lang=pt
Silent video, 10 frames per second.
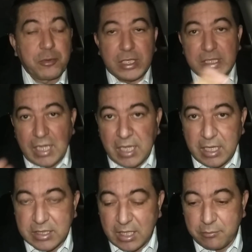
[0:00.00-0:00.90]
Porque
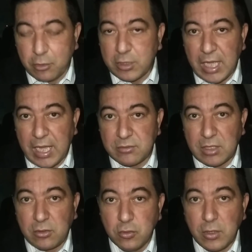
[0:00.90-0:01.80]
tá, tá bloqueado
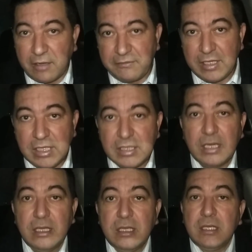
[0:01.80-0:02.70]
a rua, a
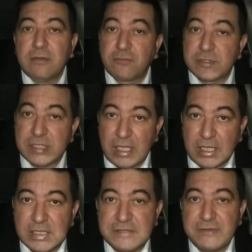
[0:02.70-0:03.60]
avenida, você tem
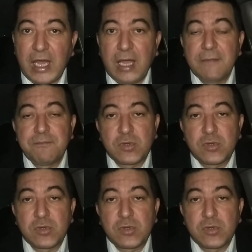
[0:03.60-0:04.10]
que desviar.